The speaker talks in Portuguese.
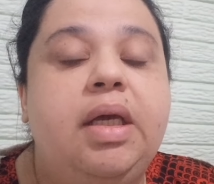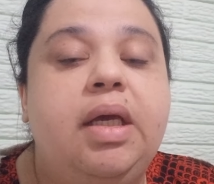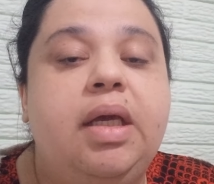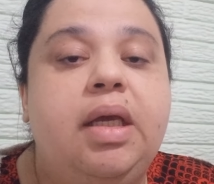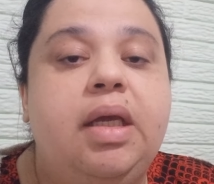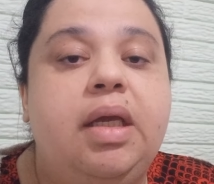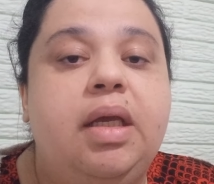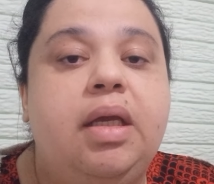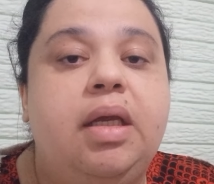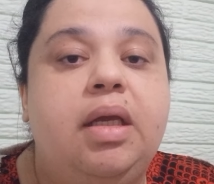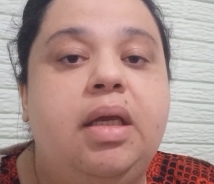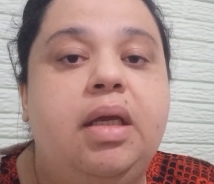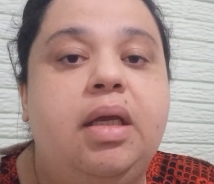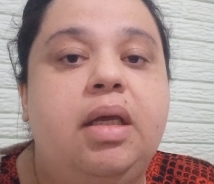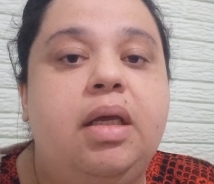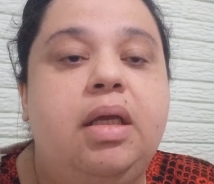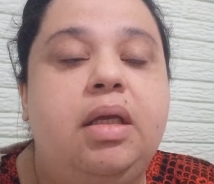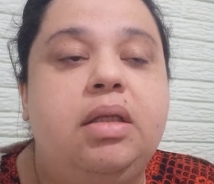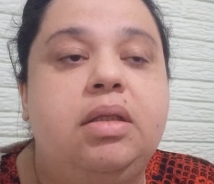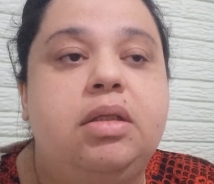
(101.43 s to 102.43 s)

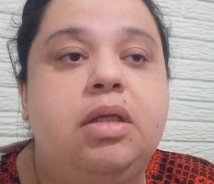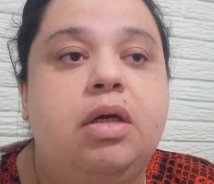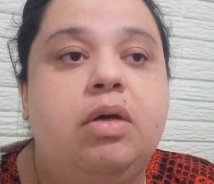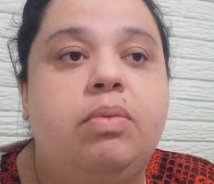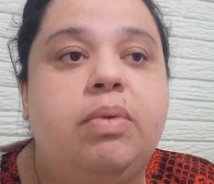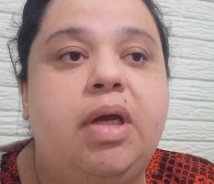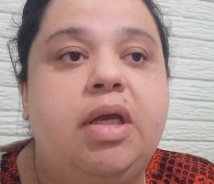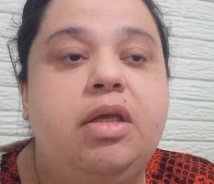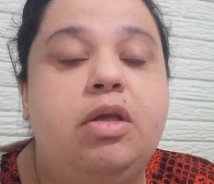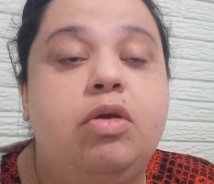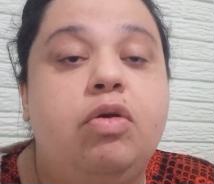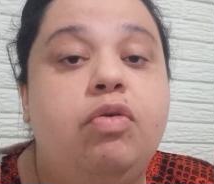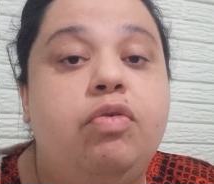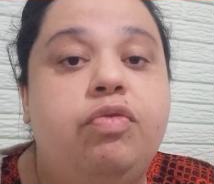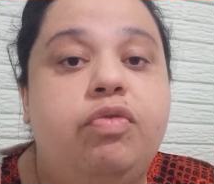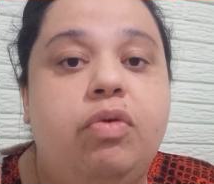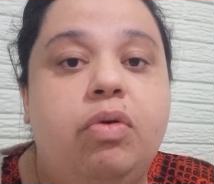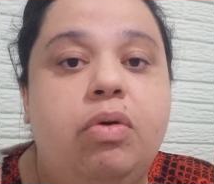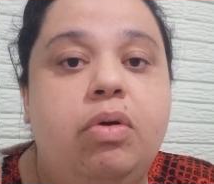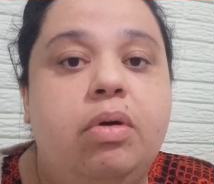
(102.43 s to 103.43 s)
É, então, aí eu
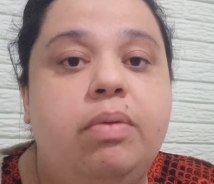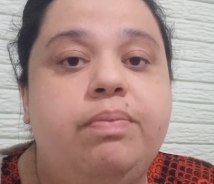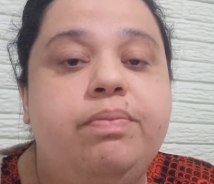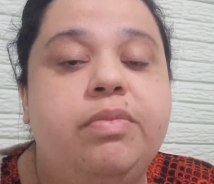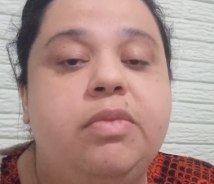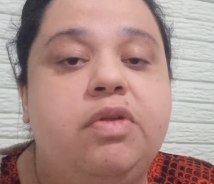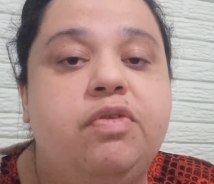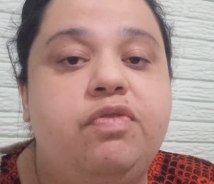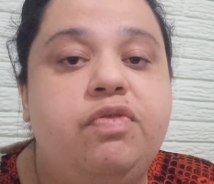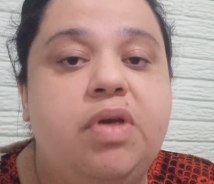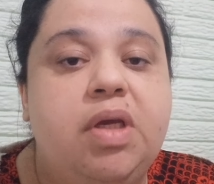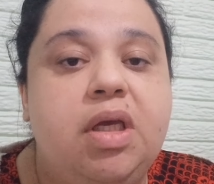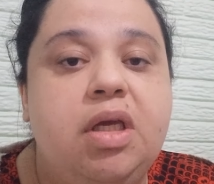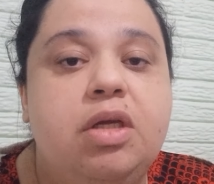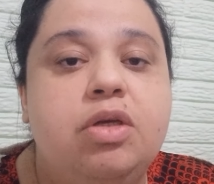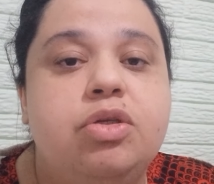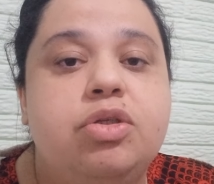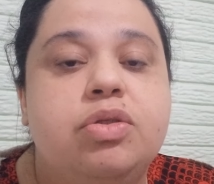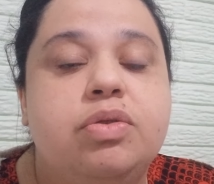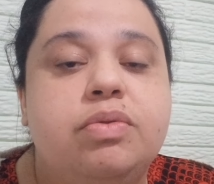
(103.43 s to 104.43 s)
vou,
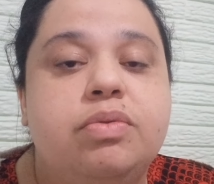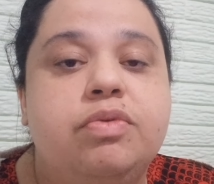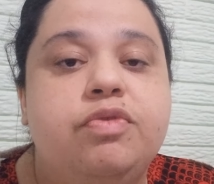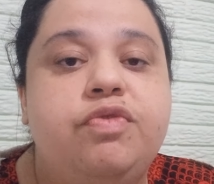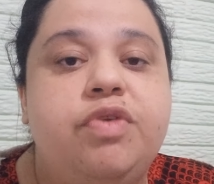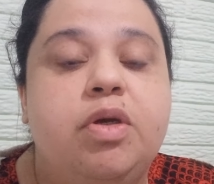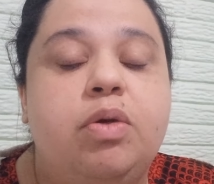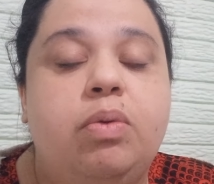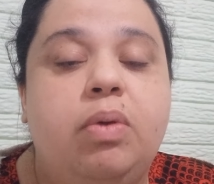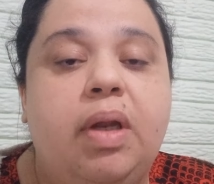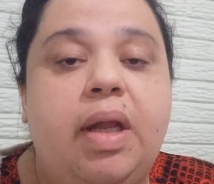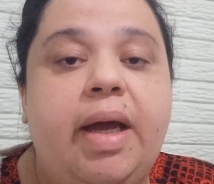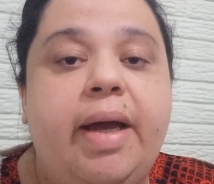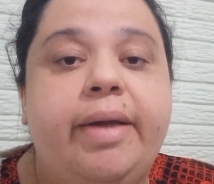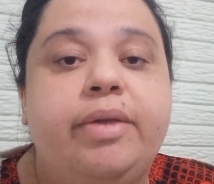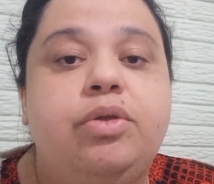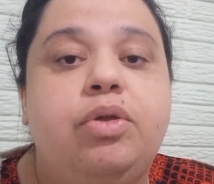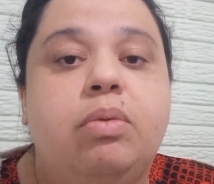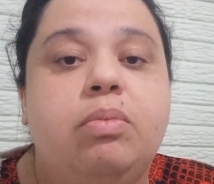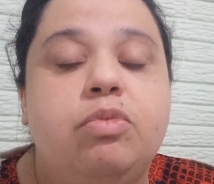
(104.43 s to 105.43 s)
vejo, fico
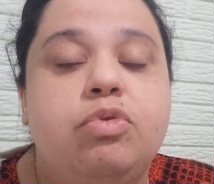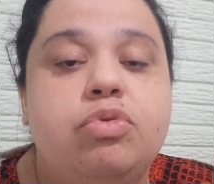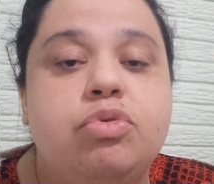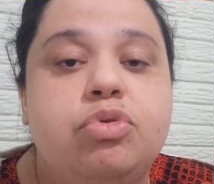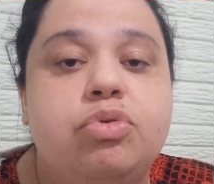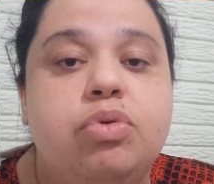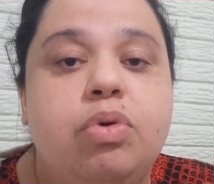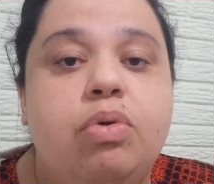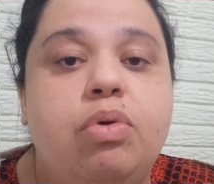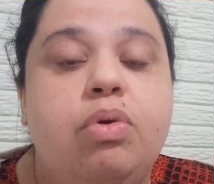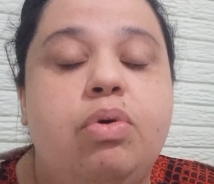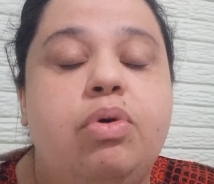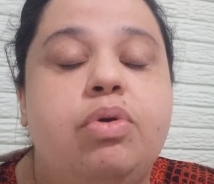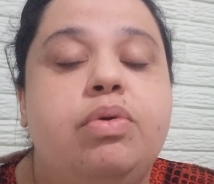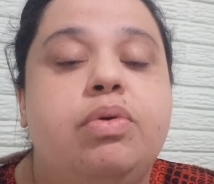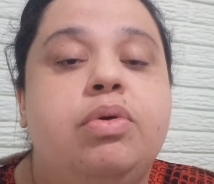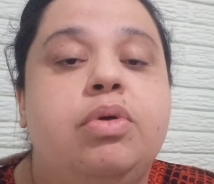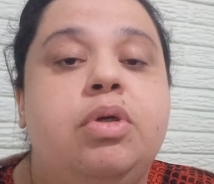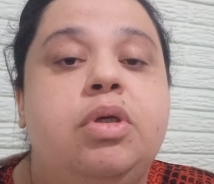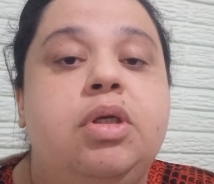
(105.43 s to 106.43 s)
lá, tomo um
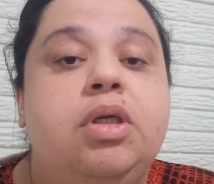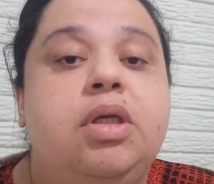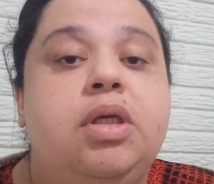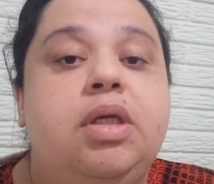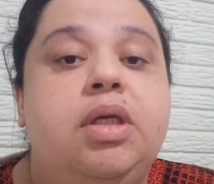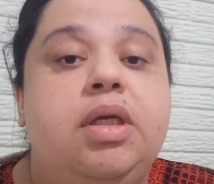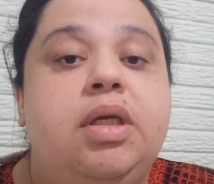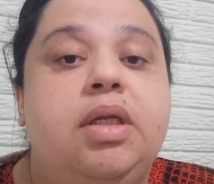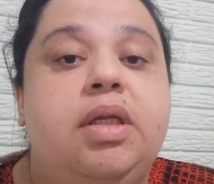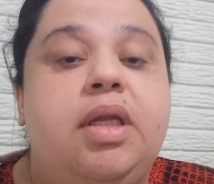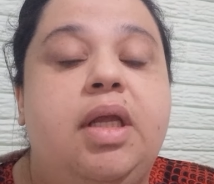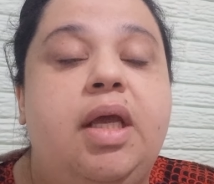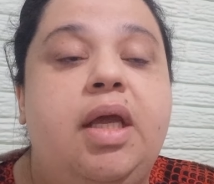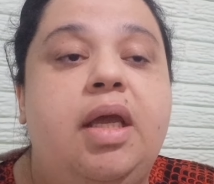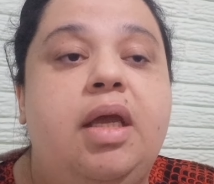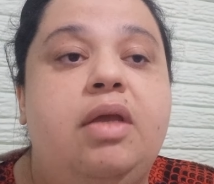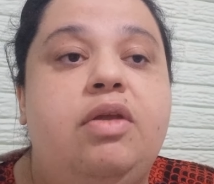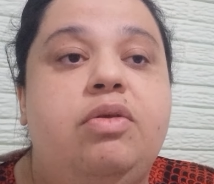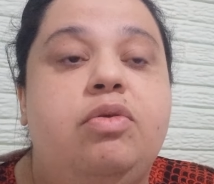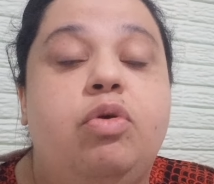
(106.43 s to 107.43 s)
soro,
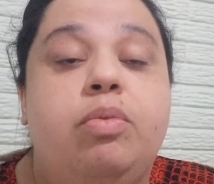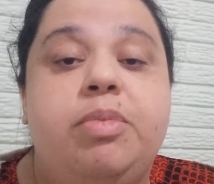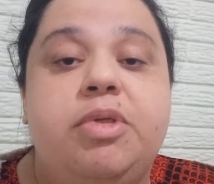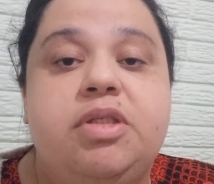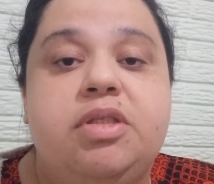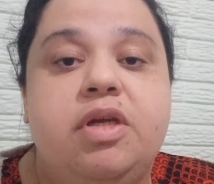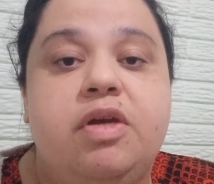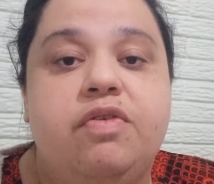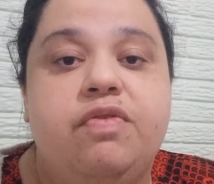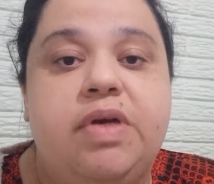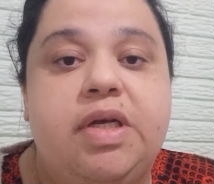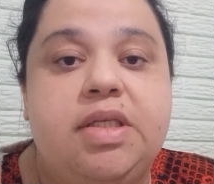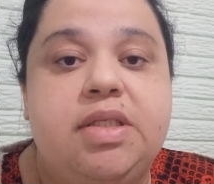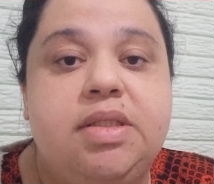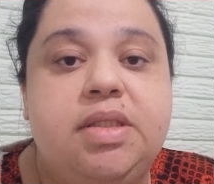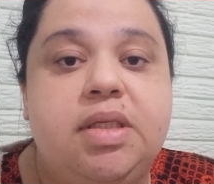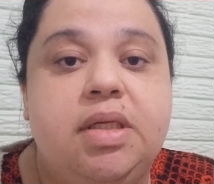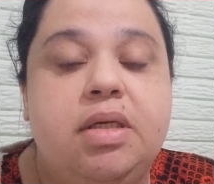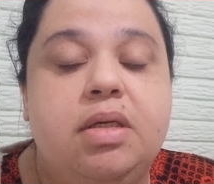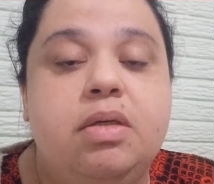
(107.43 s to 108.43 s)
né, em
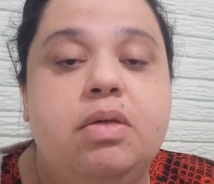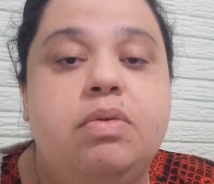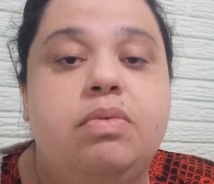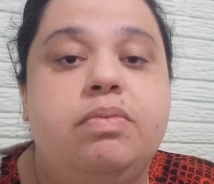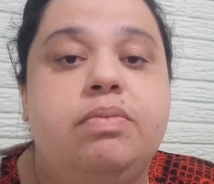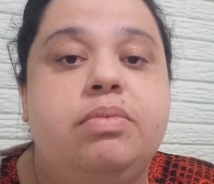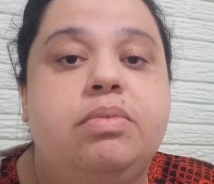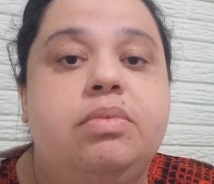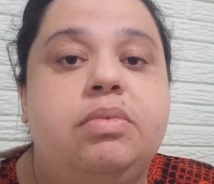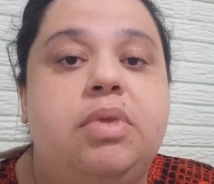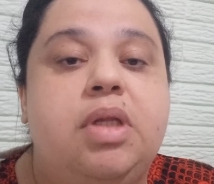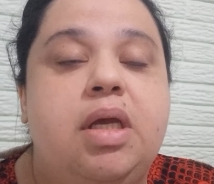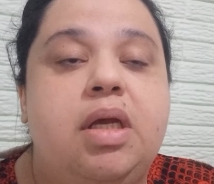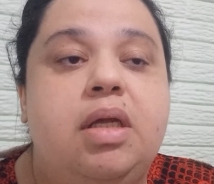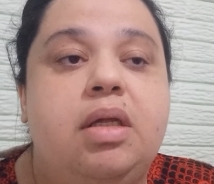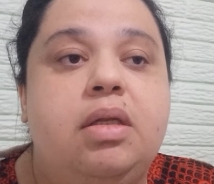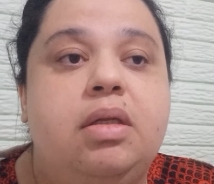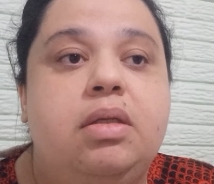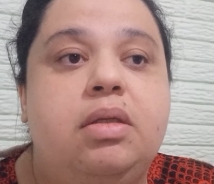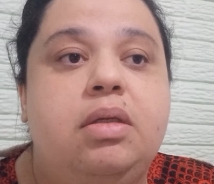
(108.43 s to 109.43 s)
observação,
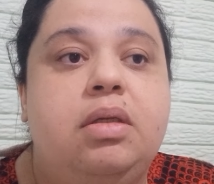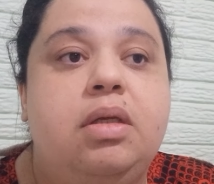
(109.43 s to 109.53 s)
né?